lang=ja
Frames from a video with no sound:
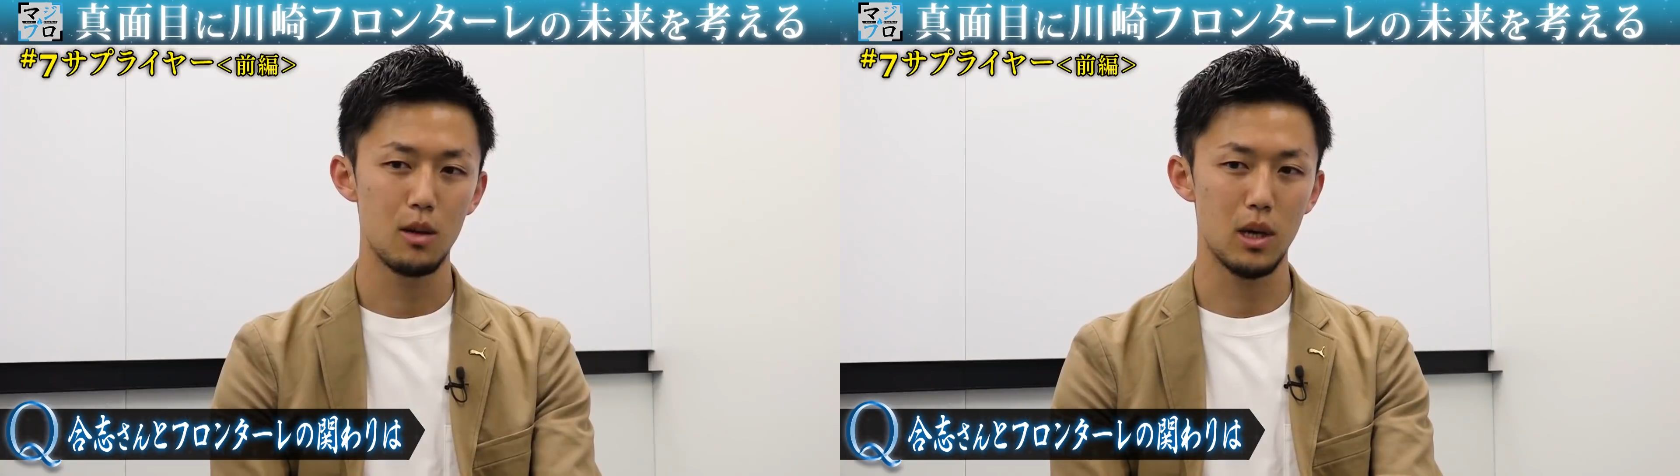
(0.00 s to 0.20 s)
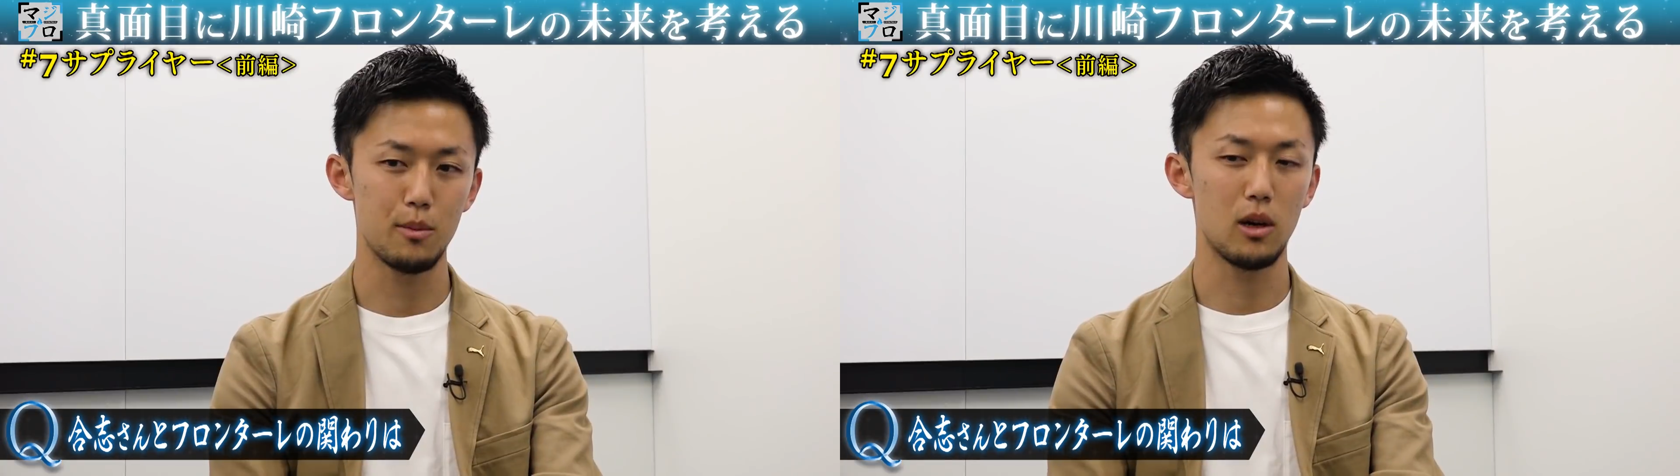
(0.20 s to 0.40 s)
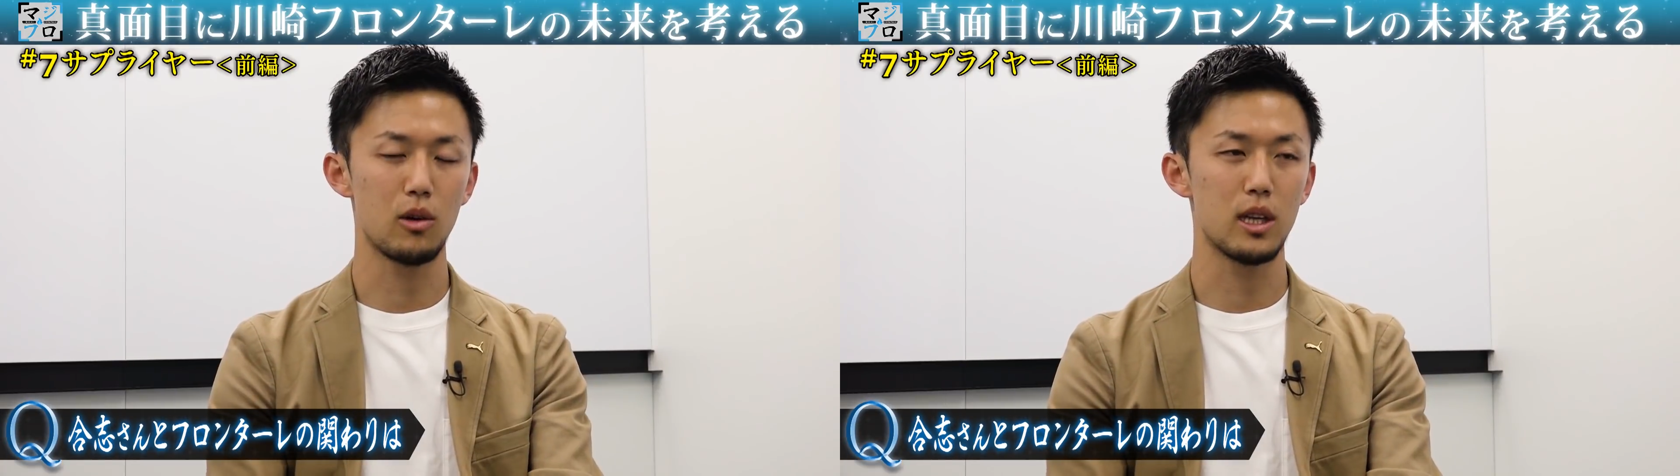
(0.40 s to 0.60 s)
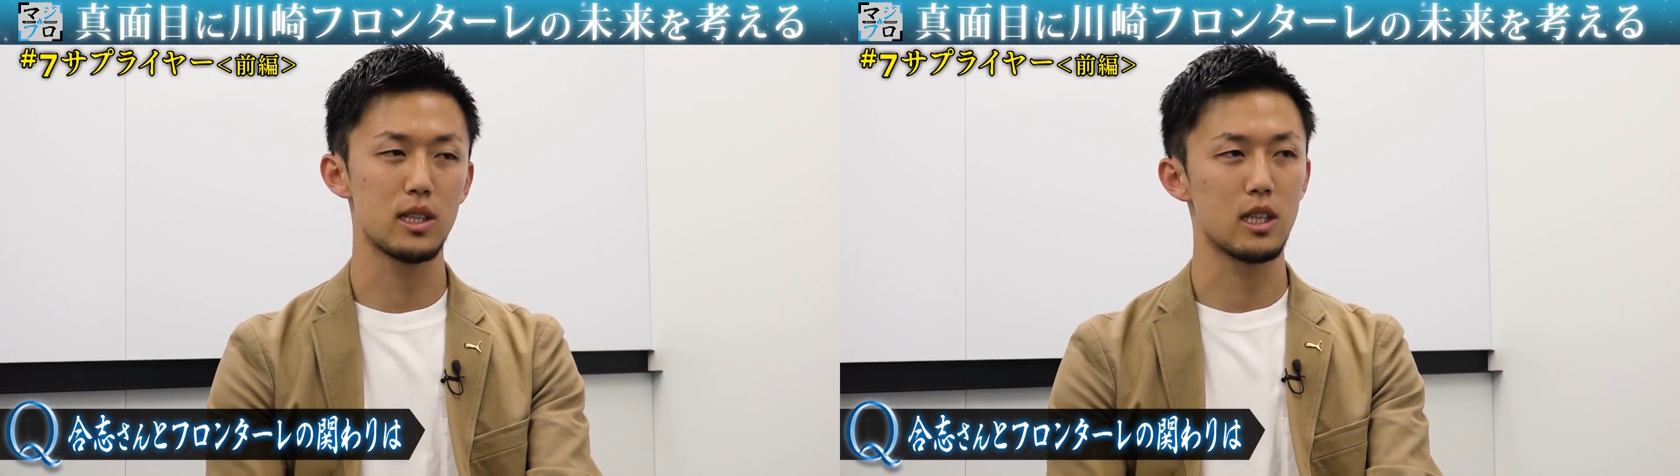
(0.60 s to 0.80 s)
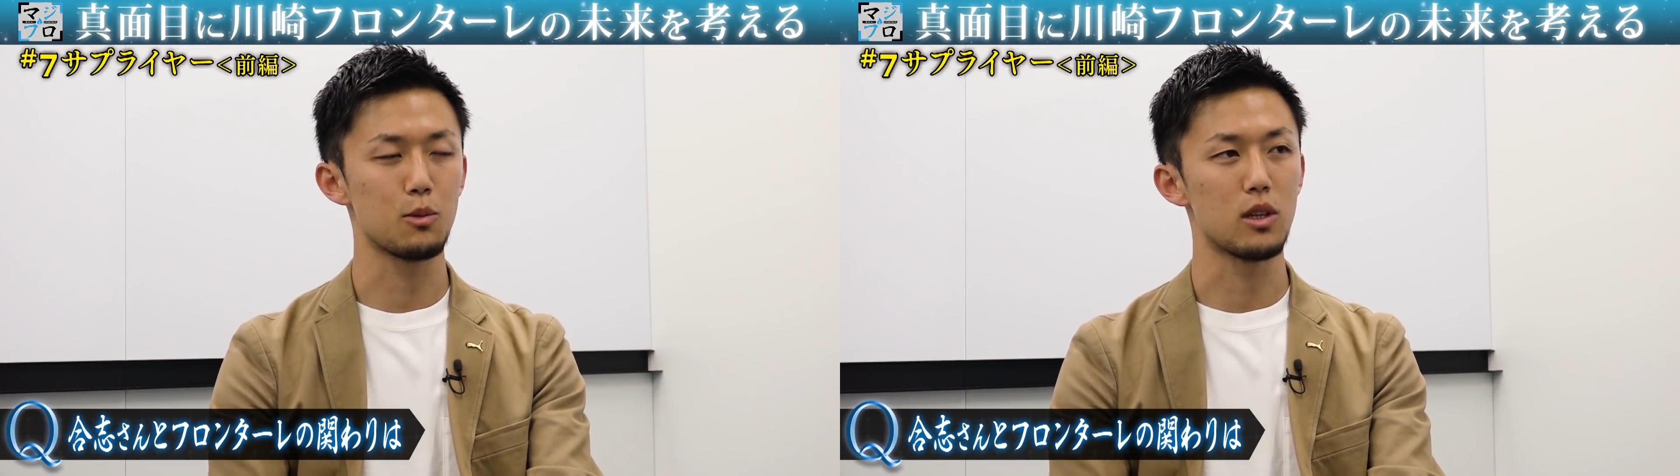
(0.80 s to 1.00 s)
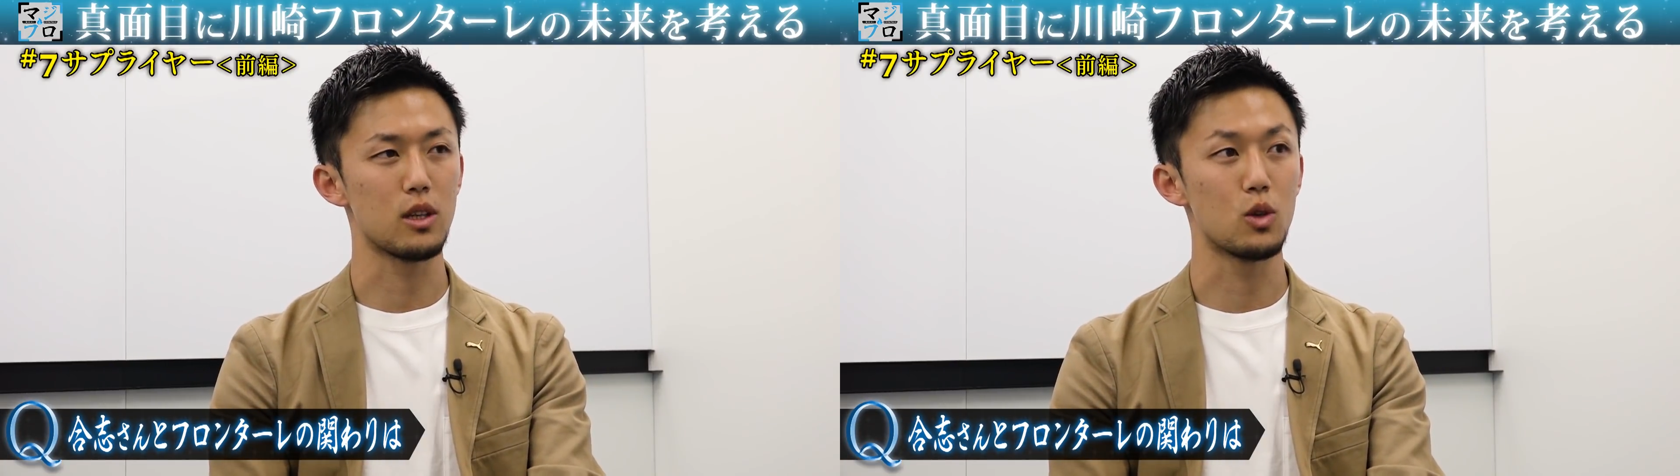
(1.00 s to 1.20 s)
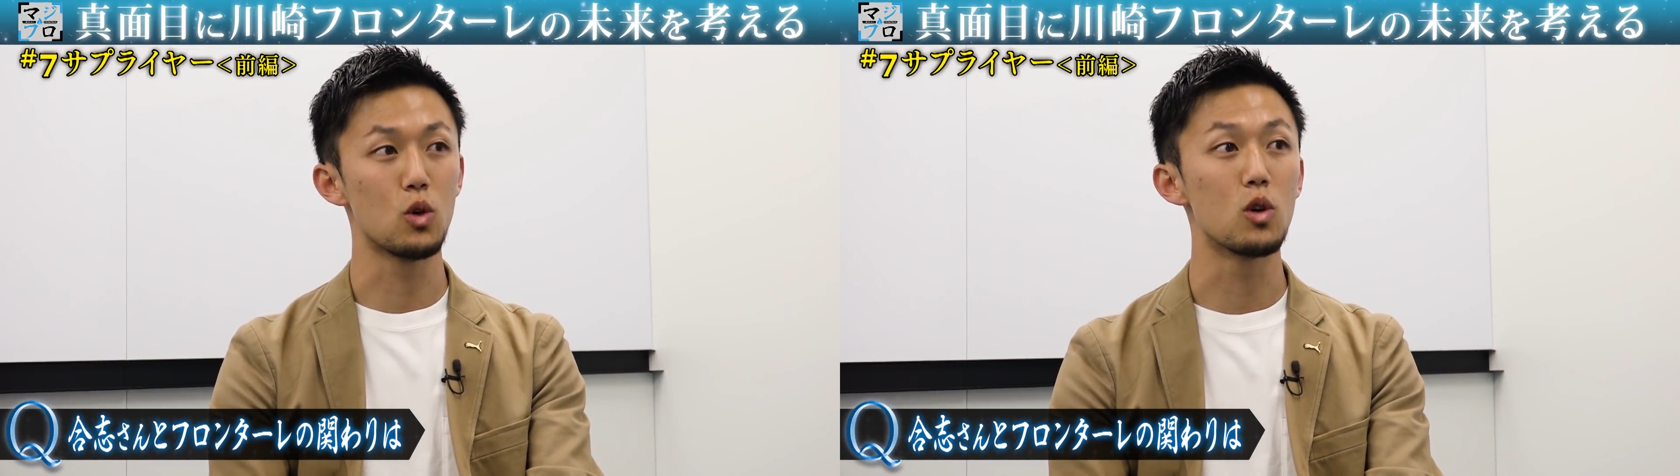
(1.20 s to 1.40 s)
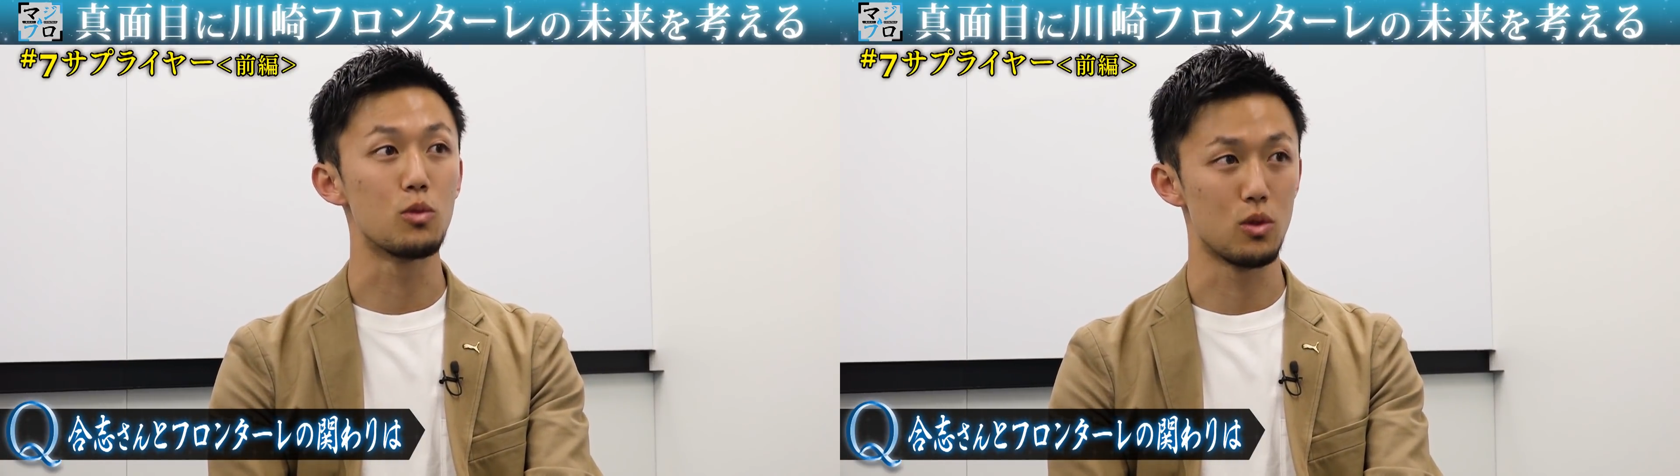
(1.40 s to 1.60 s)
まあ、今お話しさせてもらった
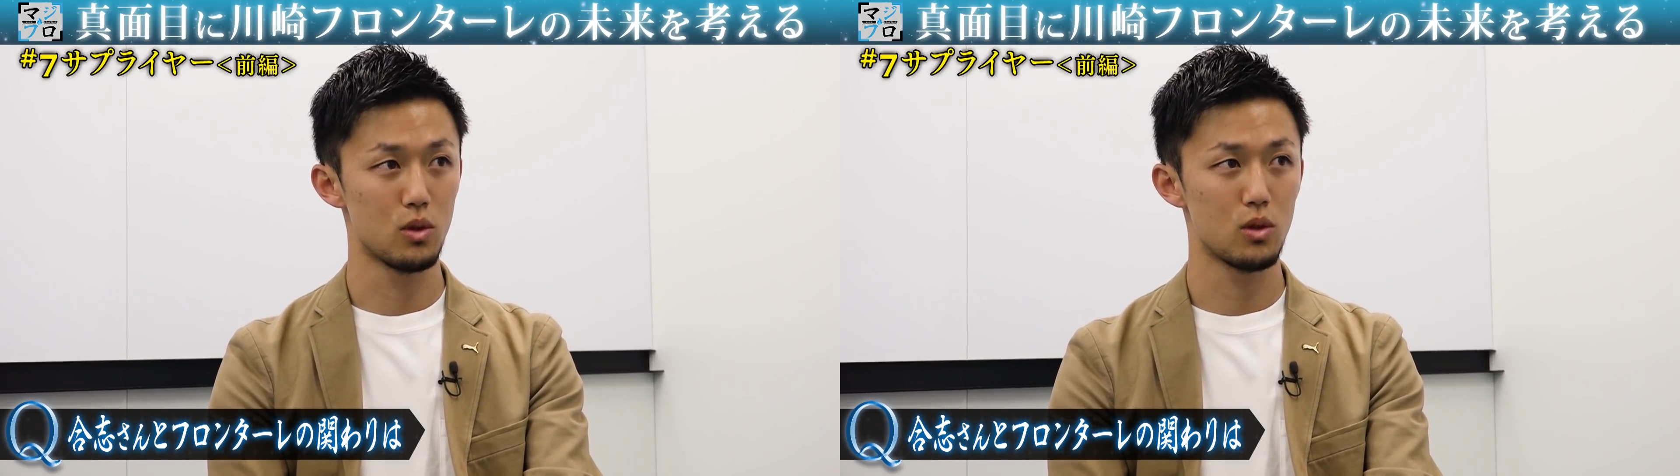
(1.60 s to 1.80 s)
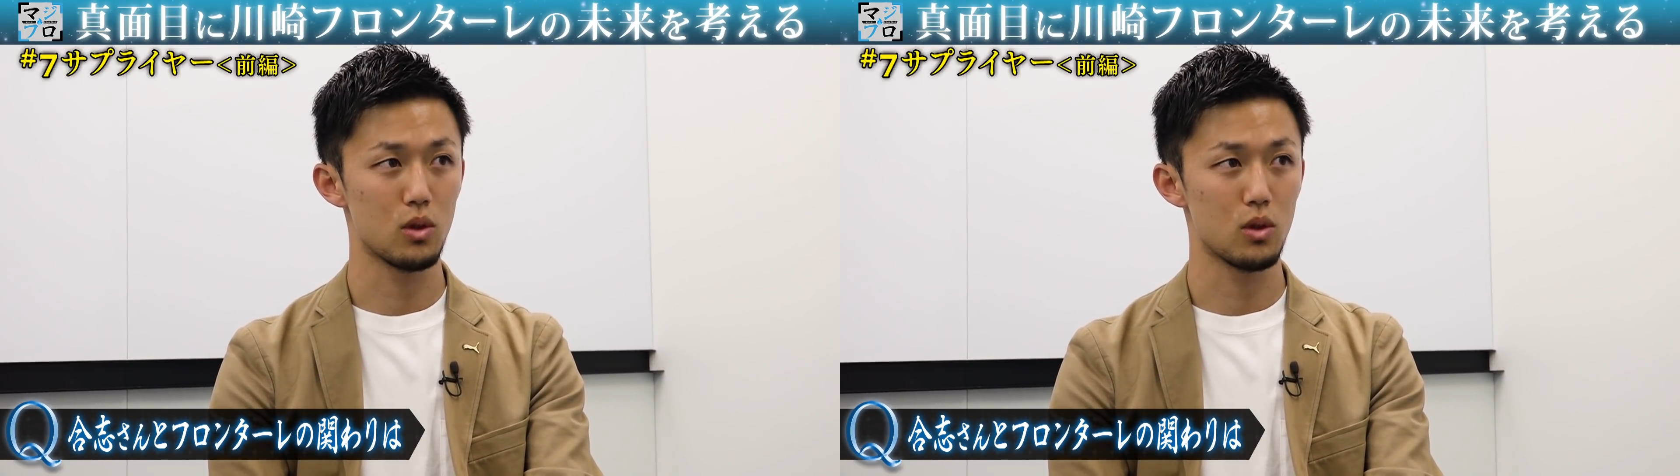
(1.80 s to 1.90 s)
ユニフォームの